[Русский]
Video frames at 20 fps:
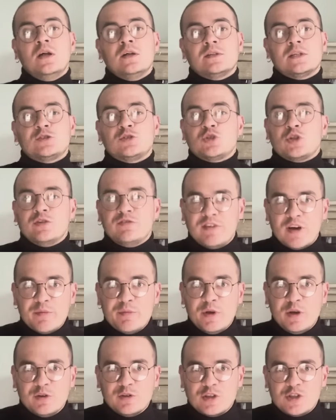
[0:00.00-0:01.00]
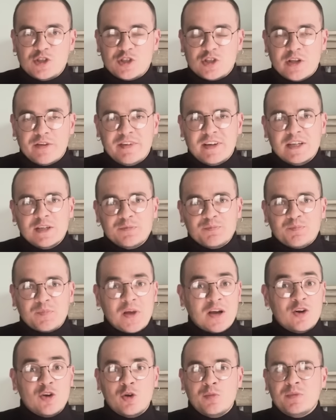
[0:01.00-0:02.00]
У нас уже 2 миллиона человек,
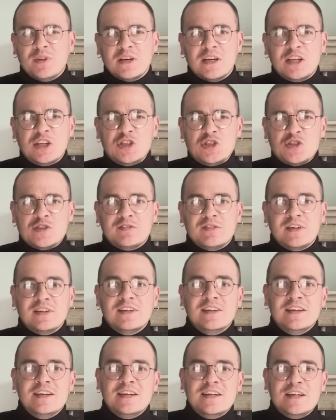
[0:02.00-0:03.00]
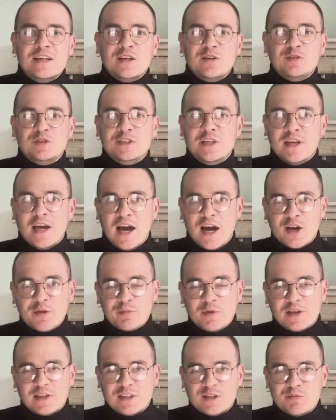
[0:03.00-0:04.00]
огромное количество людей.
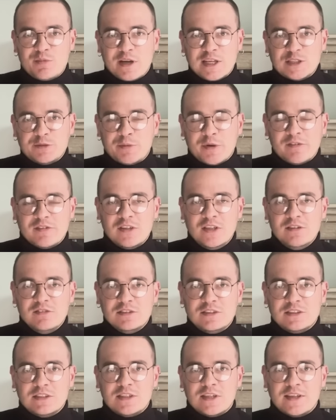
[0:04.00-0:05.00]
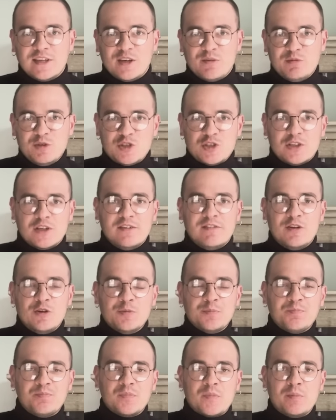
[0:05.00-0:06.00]
Армия добра и справедливости, так я обычно
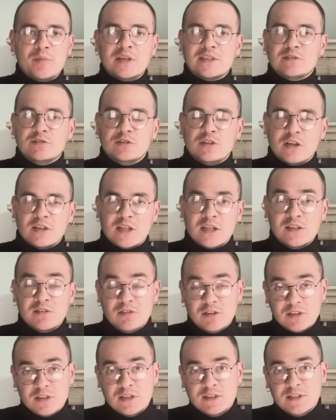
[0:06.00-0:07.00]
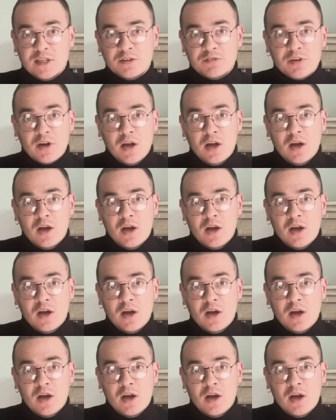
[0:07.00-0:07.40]
говорю. Меня зовут Ренат Давлетгильдеев.